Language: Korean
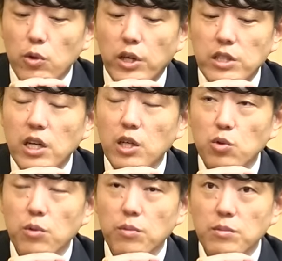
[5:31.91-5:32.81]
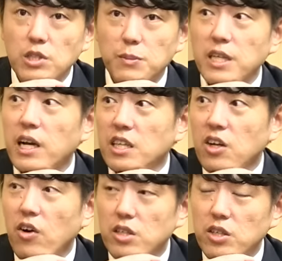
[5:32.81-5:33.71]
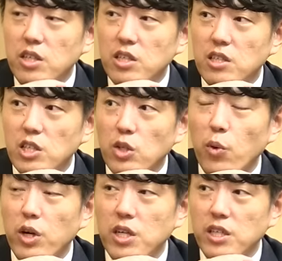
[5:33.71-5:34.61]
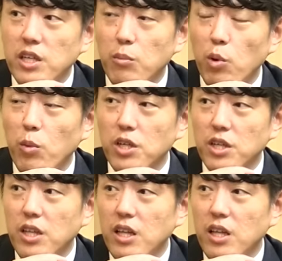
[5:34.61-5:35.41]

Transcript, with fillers: 굉장히 되고. 좀 집착하는 것 같아요. 잉크젯 오엘이디에 보면은